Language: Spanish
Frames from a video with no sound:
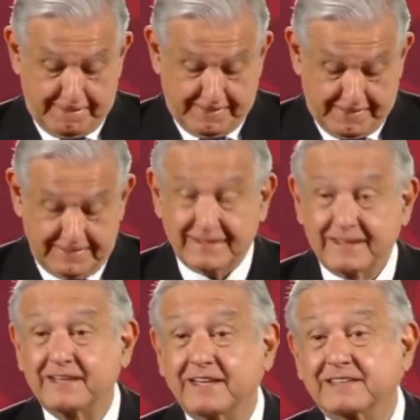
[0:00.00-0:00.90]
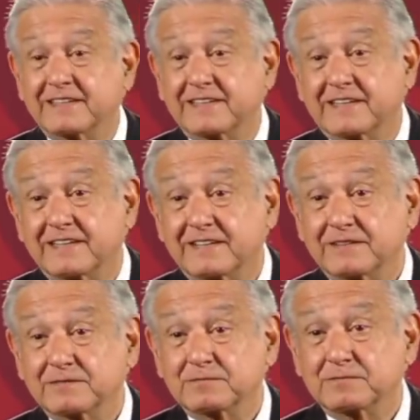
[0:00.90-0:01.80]
energía eléctrica.
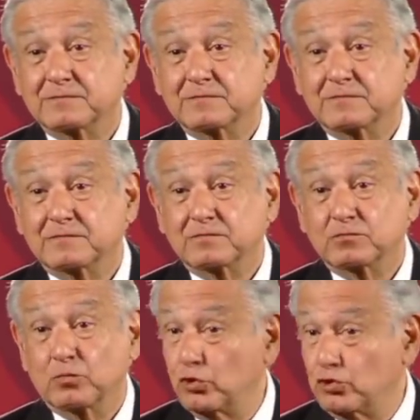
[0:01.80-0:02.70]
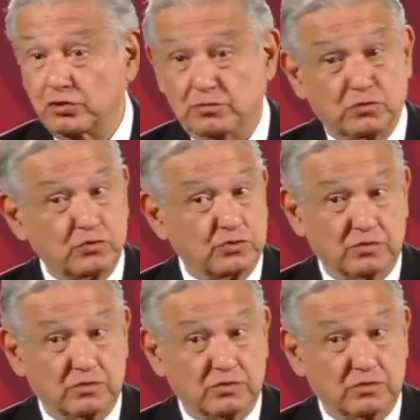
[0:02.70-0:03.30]
Mucho, mucho.